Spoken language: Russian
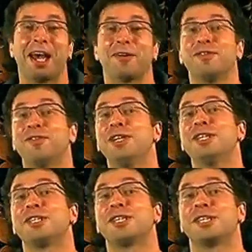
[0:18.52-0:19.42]
А в
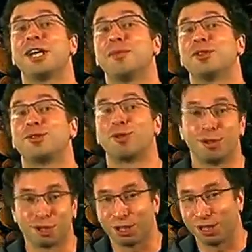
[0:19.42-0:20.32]
эфире на
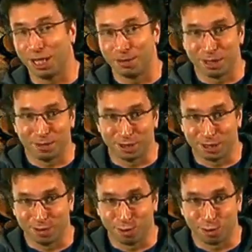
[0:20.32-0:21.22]

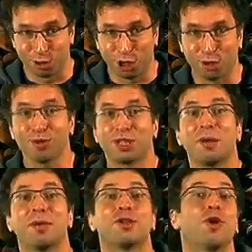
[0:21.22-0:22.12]
www.gamedefistv.ru
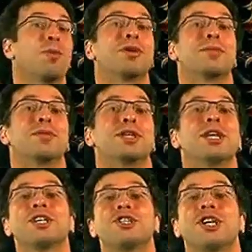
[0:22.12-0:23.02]
самая добрая
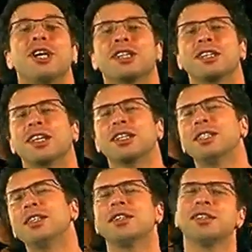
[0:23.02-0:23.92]
передача от
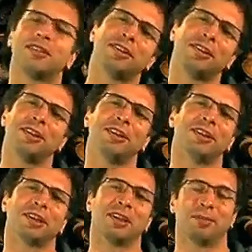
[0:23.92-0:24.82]
Надира до
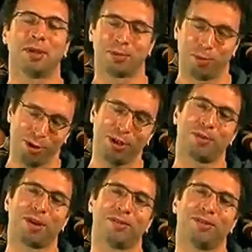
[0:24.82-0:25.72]
Зенита.
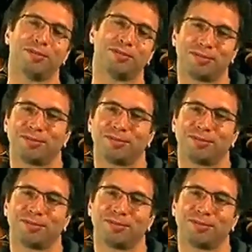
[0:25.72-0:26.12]
Подпольная правда.